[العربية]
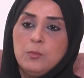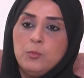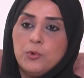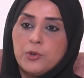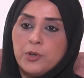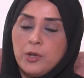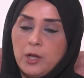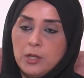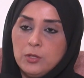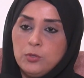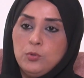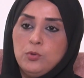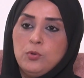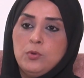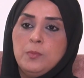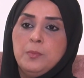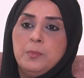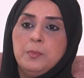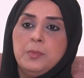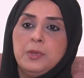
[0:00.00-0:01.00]

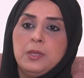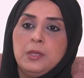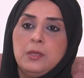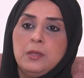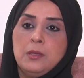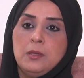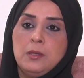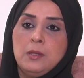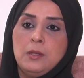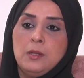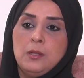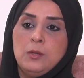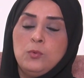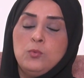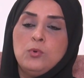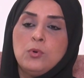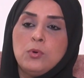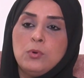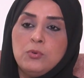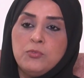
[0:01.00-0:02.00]
مراعاتهم
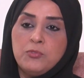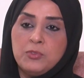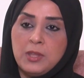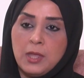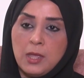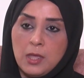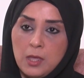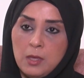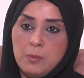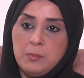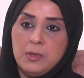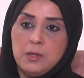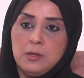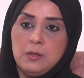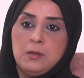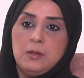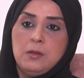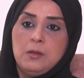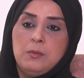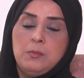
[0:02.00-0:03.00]
الوقوف
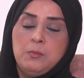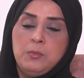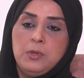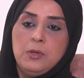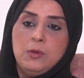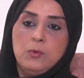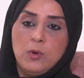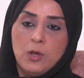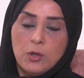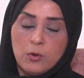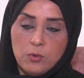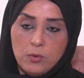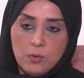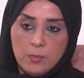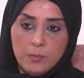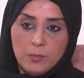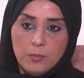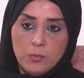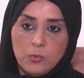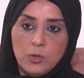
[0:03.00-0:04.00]
دائما
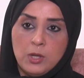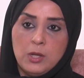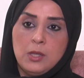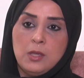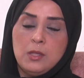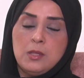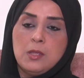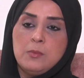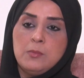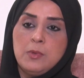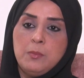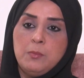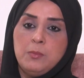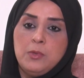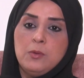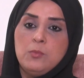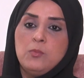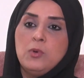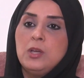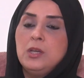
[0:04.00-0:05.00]
بجوارهم والاهتمام
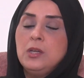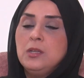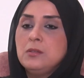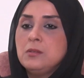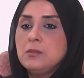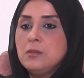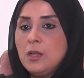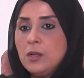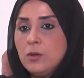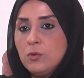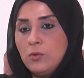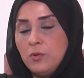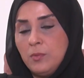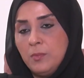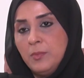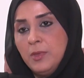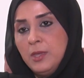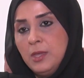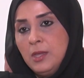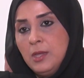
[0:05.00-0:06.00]
بهم واحتضانهم